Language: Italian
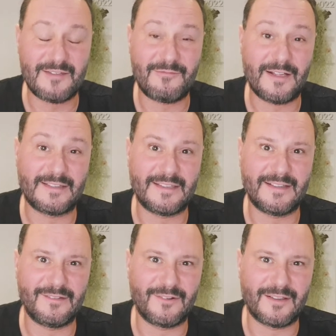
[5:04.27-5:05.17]

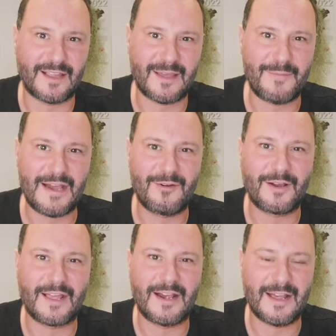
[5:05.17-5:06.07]
infatti non è neanche bello
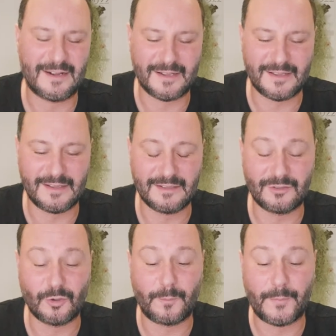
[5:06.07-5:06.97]
regalare eh,
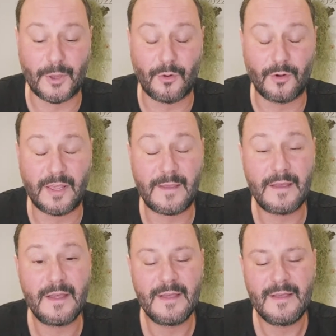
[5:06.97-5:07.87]

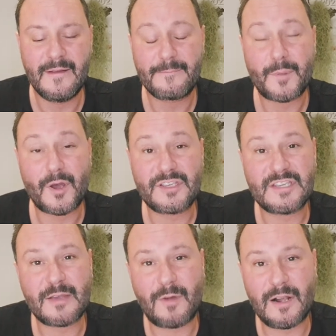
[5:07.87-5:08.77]
doppioni poi
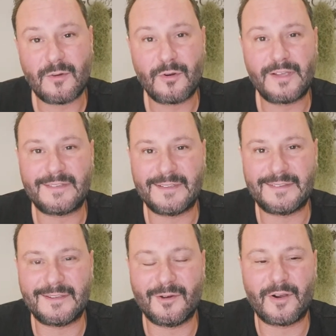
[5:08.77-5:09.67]
se qualcuno ha
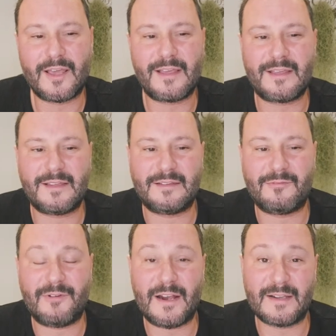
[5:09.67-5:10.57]
intenzione eh, di
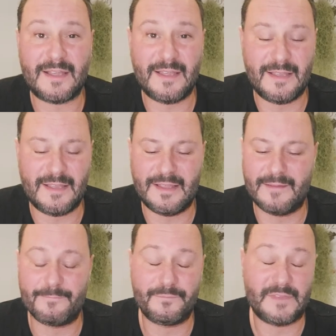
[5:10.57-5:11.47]
fare
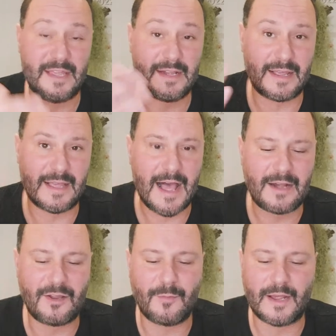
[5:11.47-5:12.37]
dei, dei,
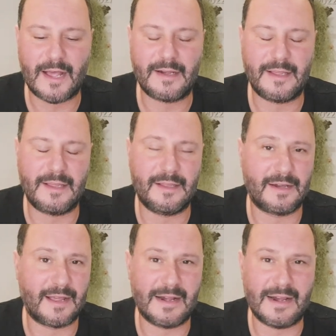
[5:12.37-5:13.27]
regali o magari
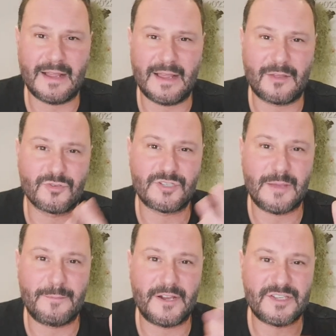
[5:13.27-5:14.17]
regalare anche un
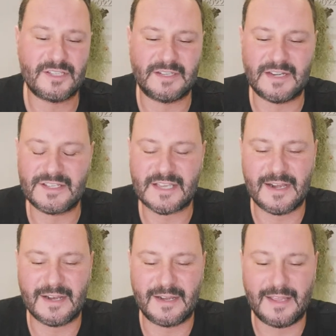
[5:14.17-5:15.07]
semplice tris
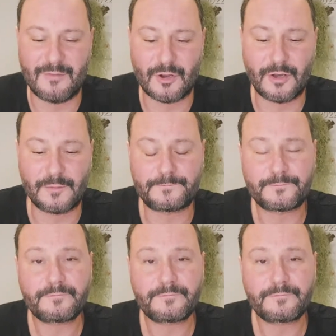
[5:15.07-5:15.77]
carnivoro,